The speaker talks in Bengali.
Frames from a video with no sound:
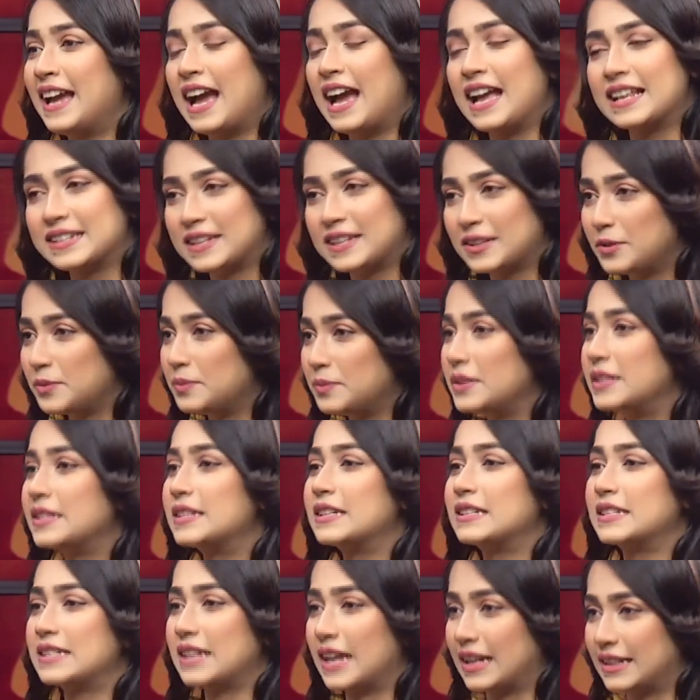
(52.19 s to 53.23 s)
আজকে তো
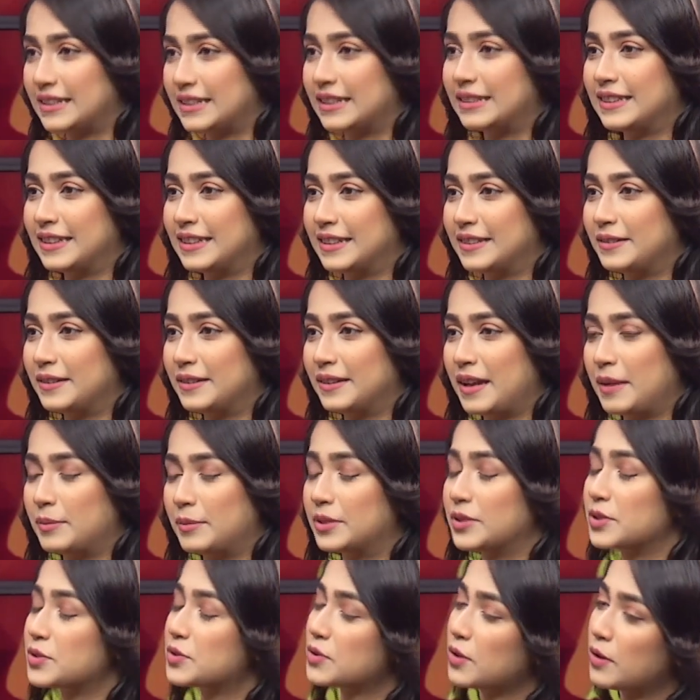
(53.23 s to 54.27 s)
বিশেষ একটা দিন
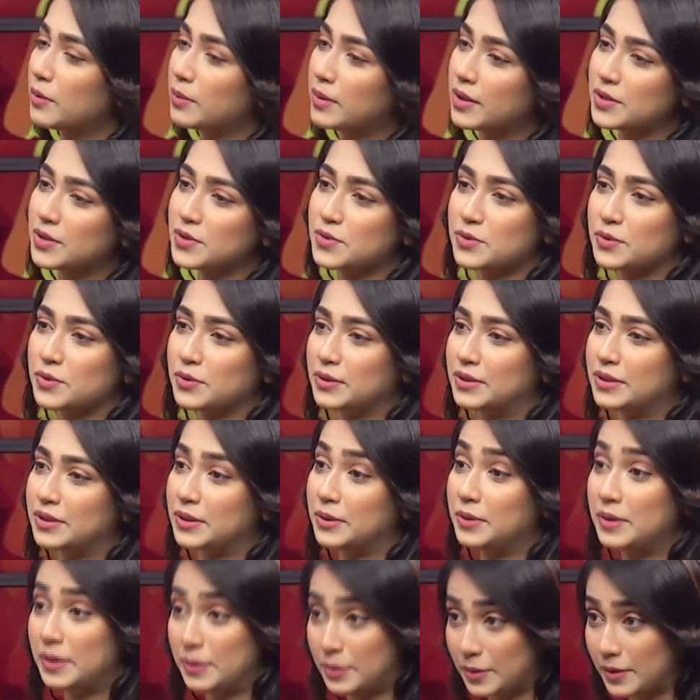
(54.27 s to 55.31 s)
আমাদের সবার
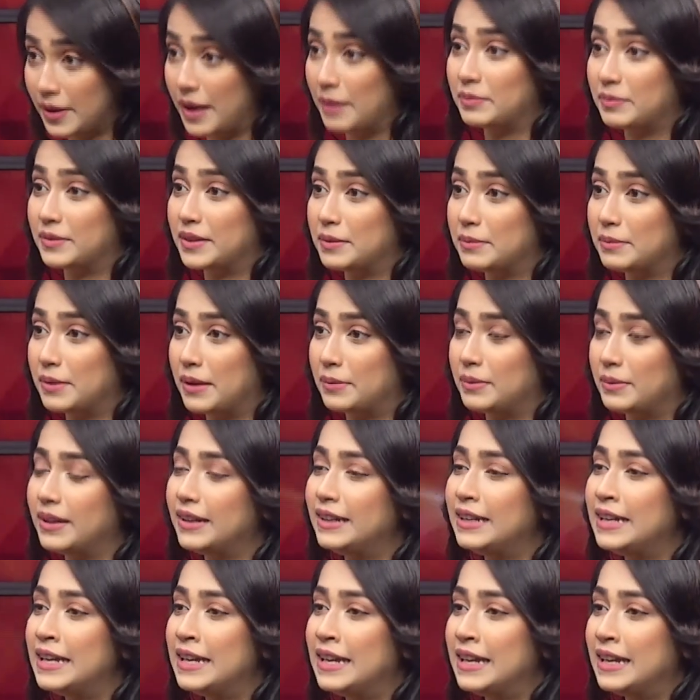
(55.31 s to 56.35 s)
শ্রদ্ধেয় এবং আপনার বাবা
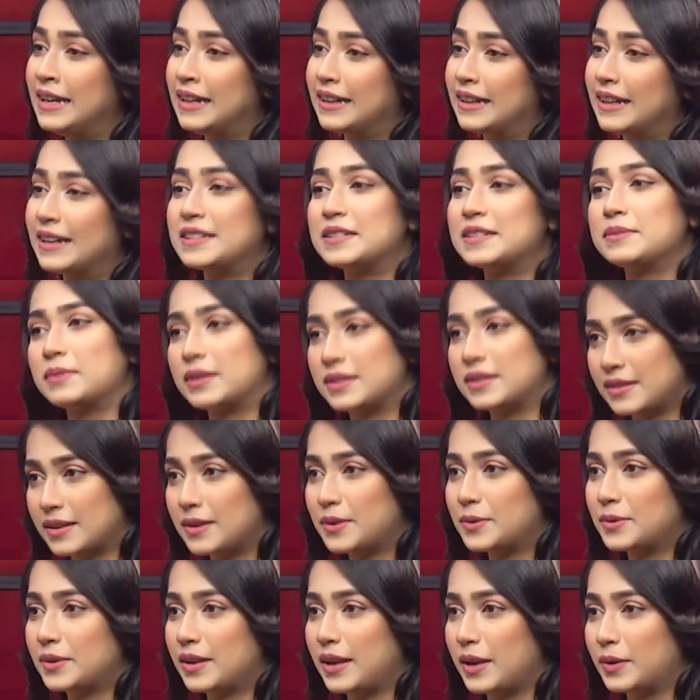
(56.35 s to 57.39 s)
গাজী
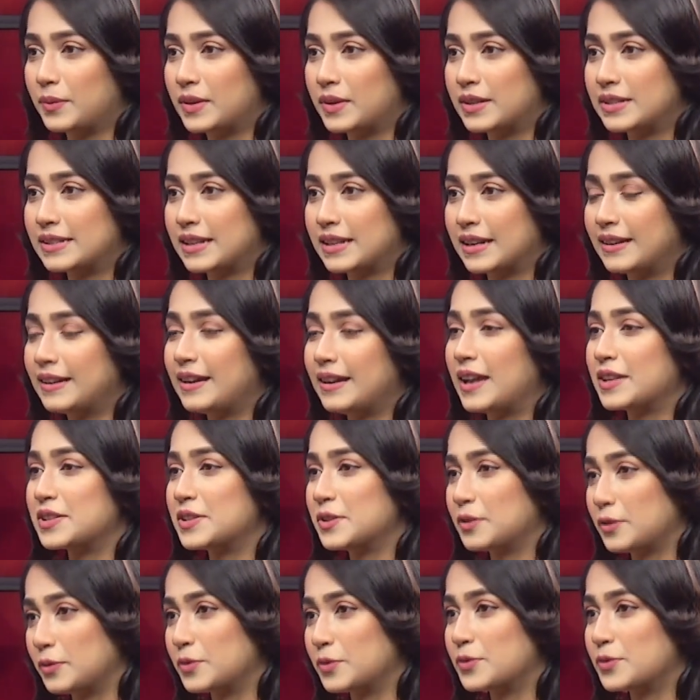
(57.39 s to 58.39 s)
মাজহারুল আনোয়ার স্যারের আশিতম